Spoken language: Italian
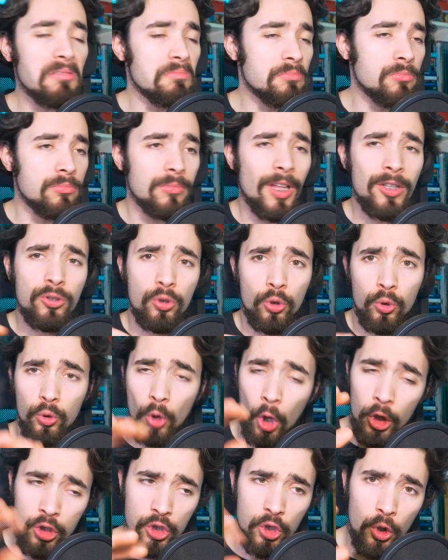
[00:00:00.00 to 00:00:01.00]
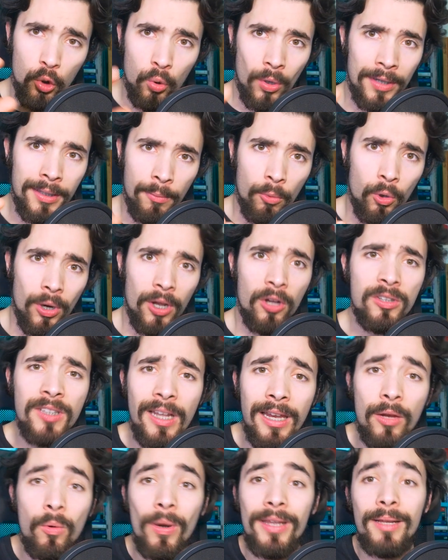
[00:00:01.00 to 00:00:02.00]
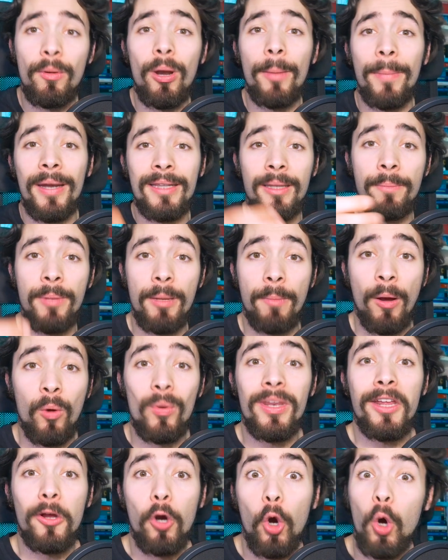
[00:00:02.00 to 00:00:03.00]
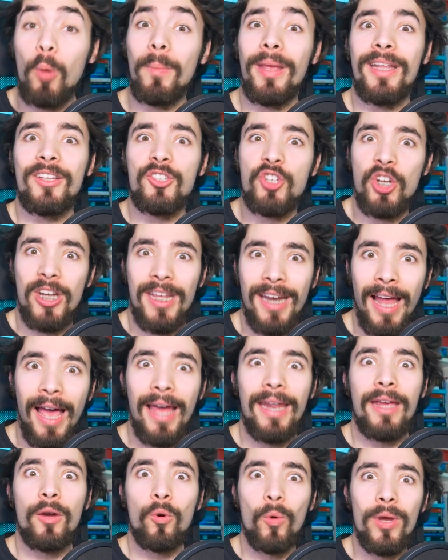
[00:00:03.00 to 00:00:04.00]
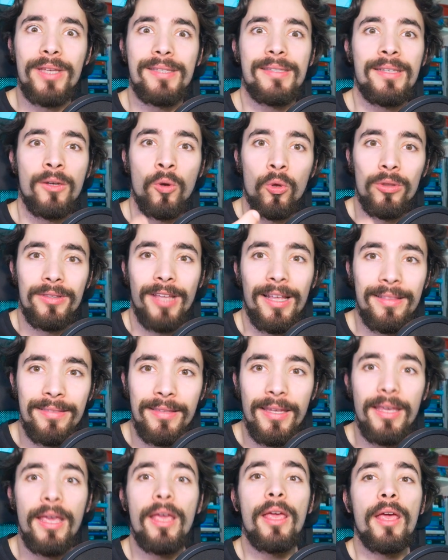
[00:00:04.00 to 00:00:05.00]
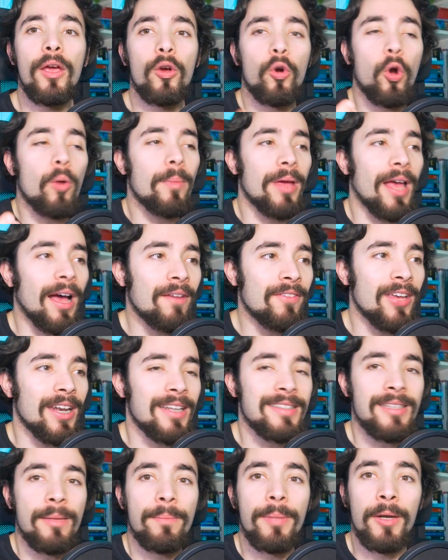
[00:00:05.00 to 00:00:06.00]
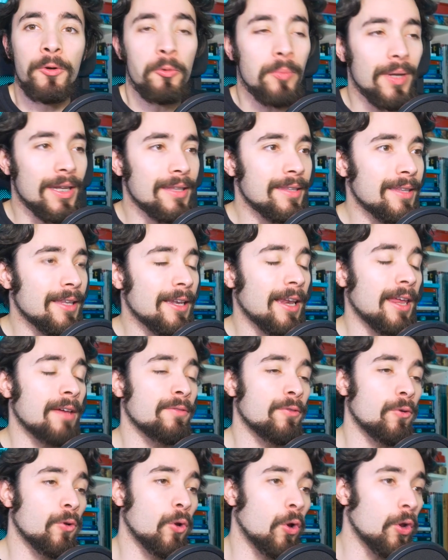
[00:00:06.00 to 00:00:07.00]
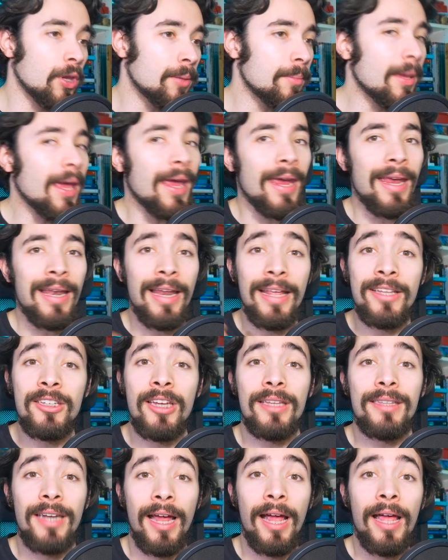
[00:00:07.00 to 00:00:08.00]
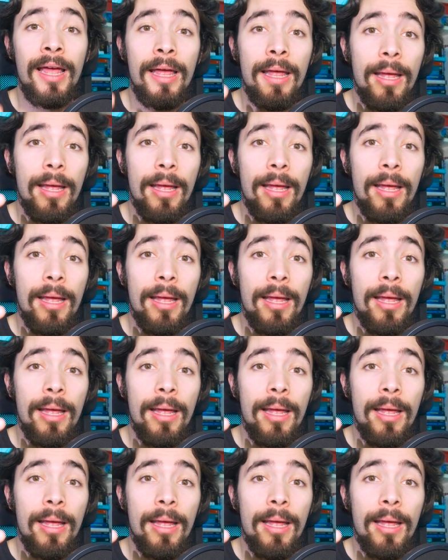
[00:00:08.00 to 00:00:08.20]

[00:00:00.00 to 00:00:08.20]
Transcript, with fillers: Mm, adesso oggi non guardiamo quella cosa lì, guardiamo la parte prima, quindi come generare questi contatti, come avere sempre numeri di telefono, email, eccetera,